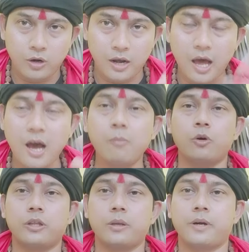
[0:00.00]
লাভ
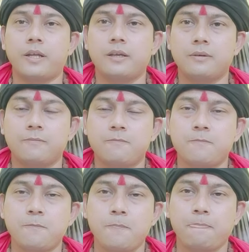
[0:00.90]
হতে পারে
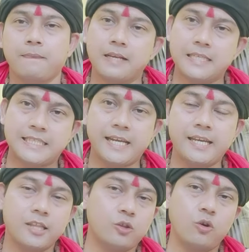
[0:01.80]
সেই
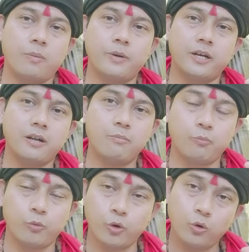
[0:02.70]
ক্ষেত্রেও আপনি এটার
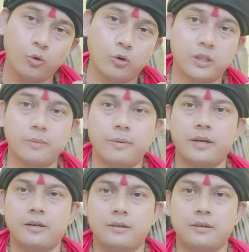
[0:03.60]
প্রয়োগ করতে পারেন